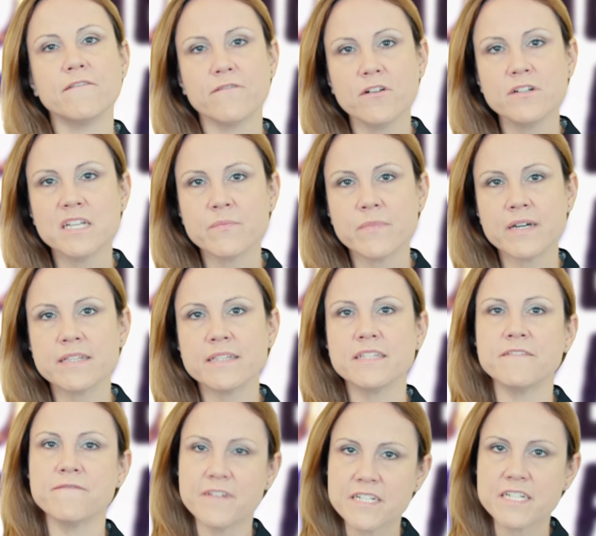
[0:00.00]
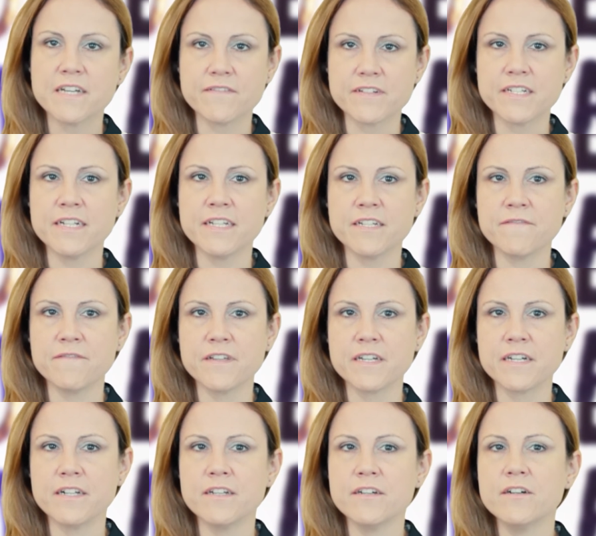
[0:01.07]
wollte man die Wirtschaft schnell
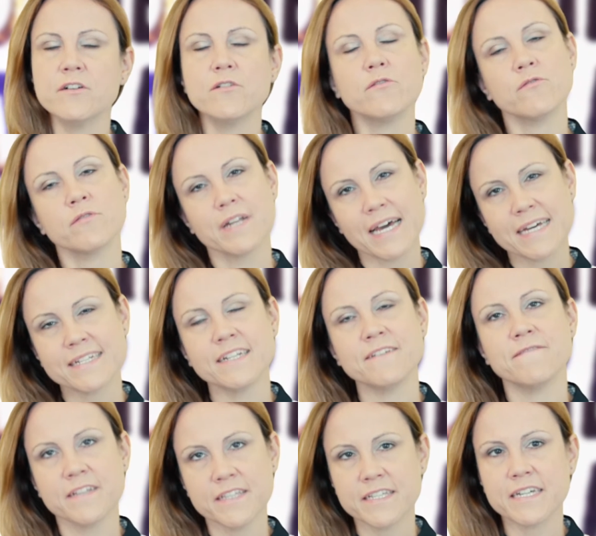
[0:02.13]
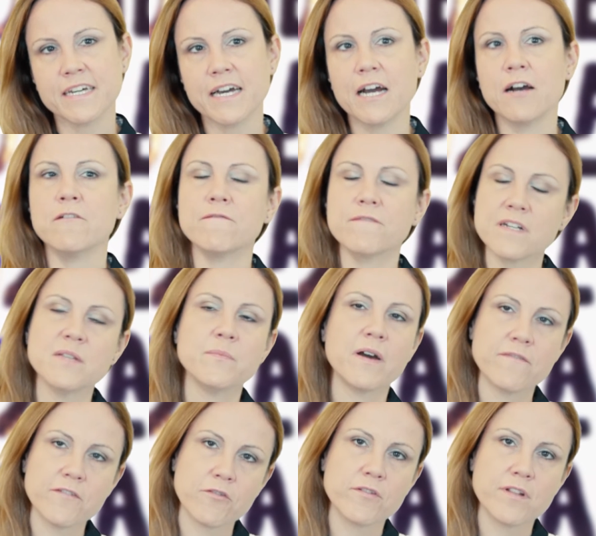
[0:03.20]
entwickeln und achte weniger auf
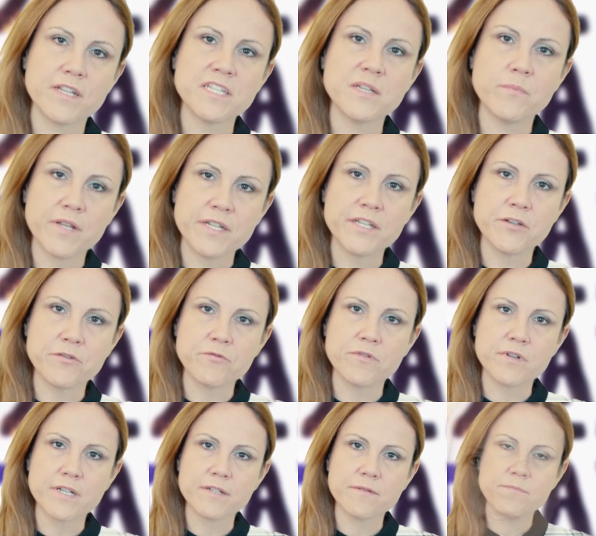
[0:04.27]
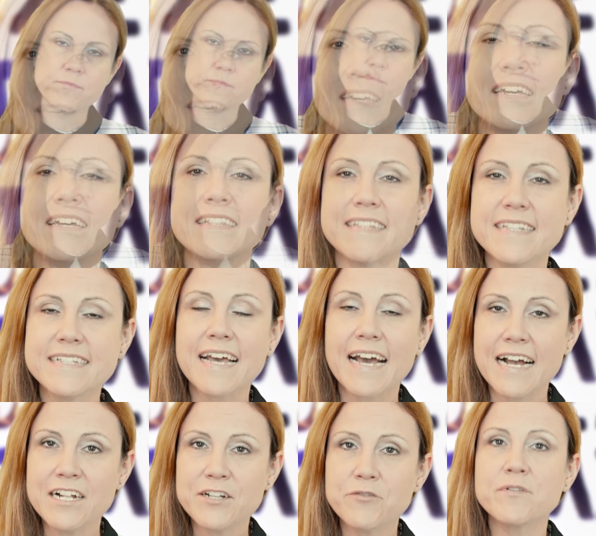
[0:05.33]
klimafreundliche Bedingungen.
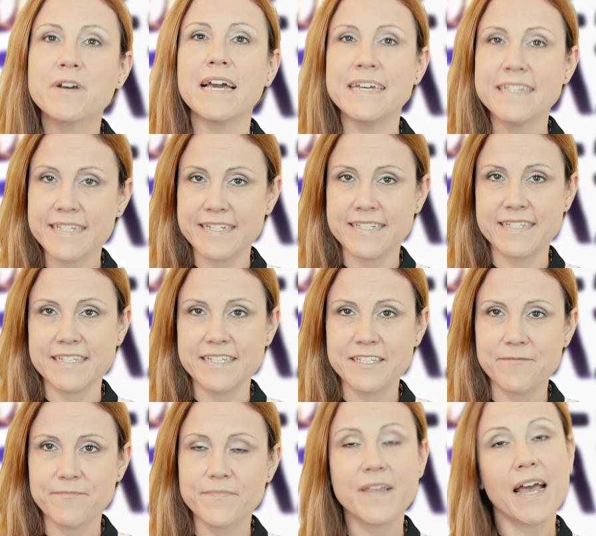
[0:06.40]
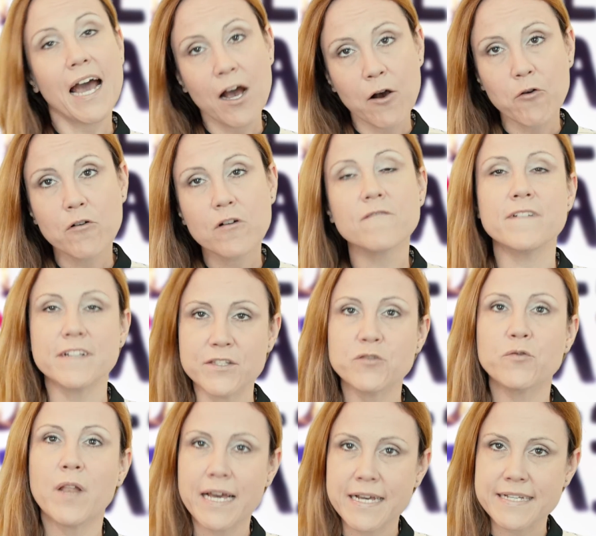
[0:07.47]
Diese Haltung ändert sich, auch wenn
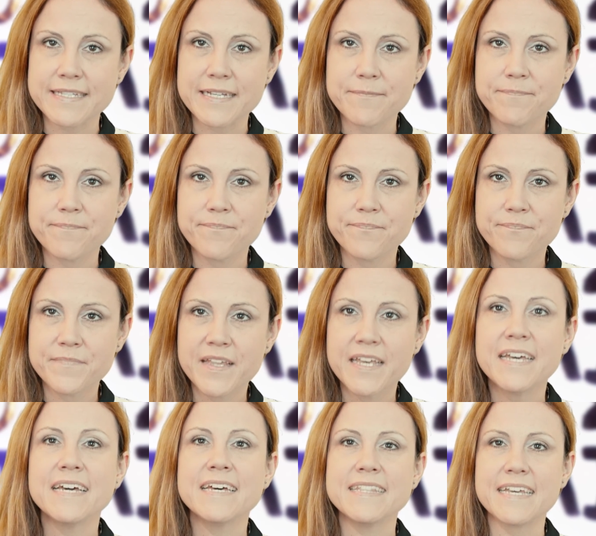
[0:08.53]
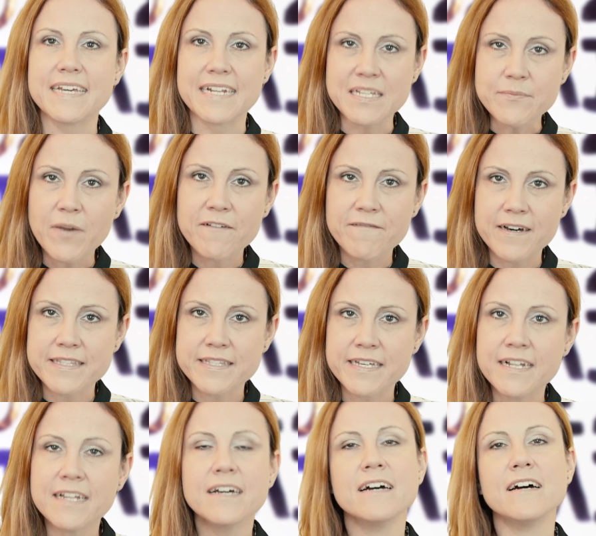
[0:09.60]
zu langsam. Der
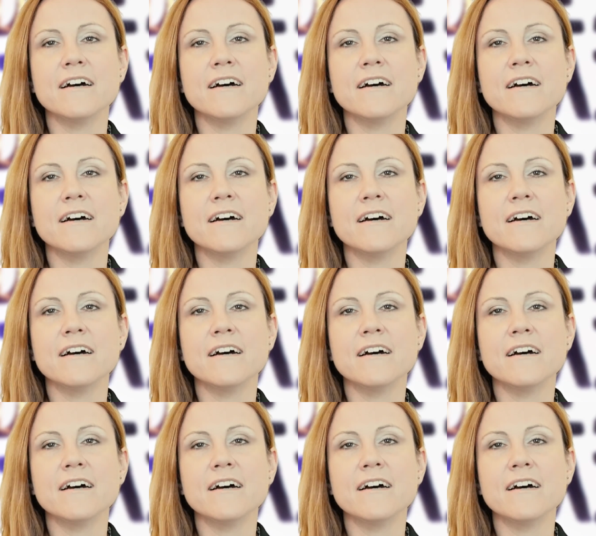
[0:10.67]
Klimawandel